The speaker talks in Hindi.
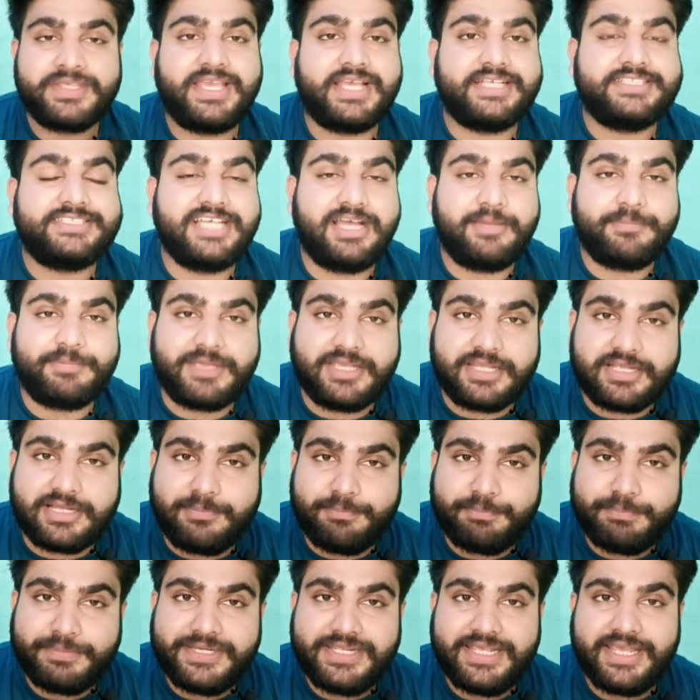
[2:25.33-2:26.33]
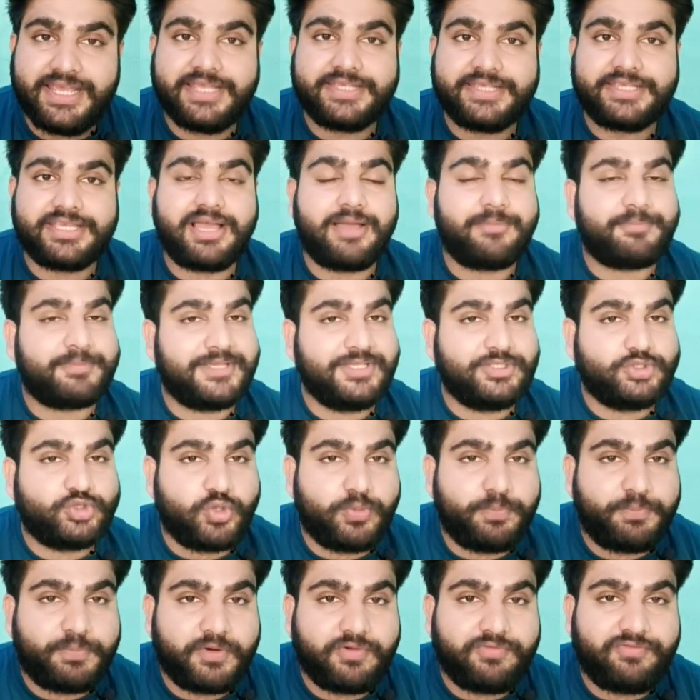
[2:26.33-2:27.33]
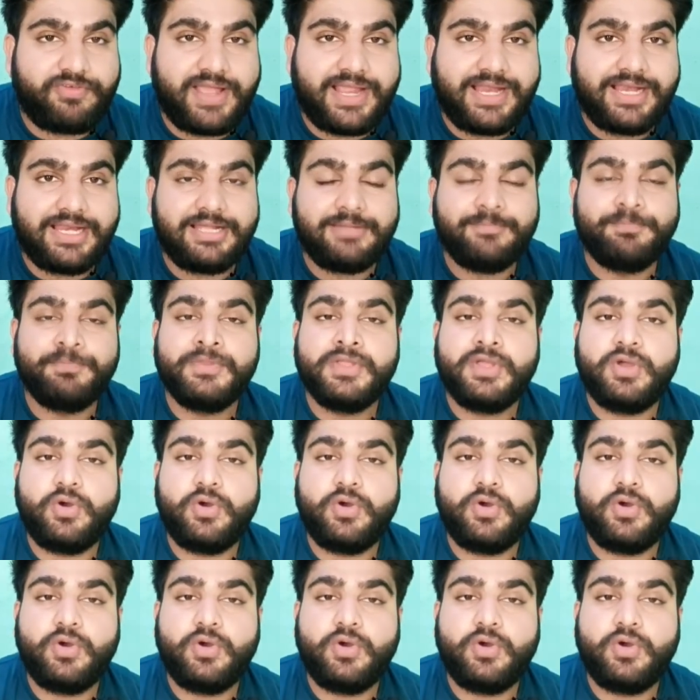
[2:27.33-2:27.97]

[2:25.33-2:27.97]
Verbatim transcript: कैसे आपकी कंपनी है क्या आपकी जॉब प्रोफाइल है